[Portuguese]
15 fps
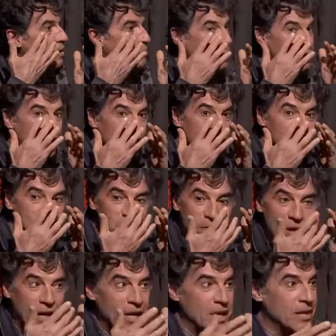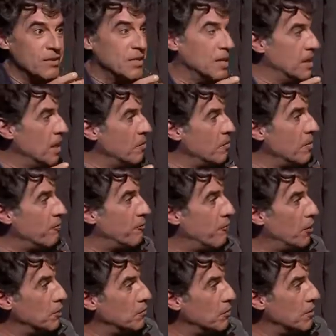botando sua. Você tem uma
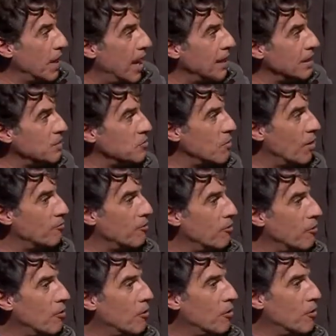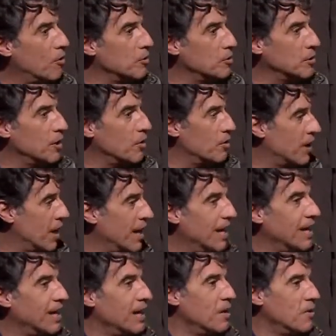foto lá da sua avó ou de
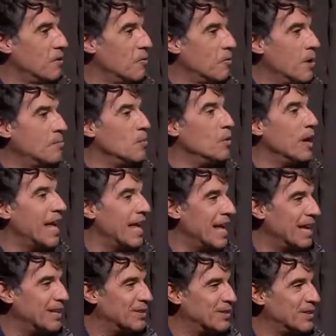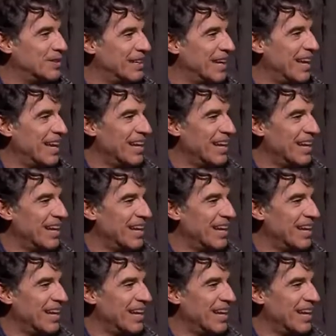alguém, ou um amuleto, né?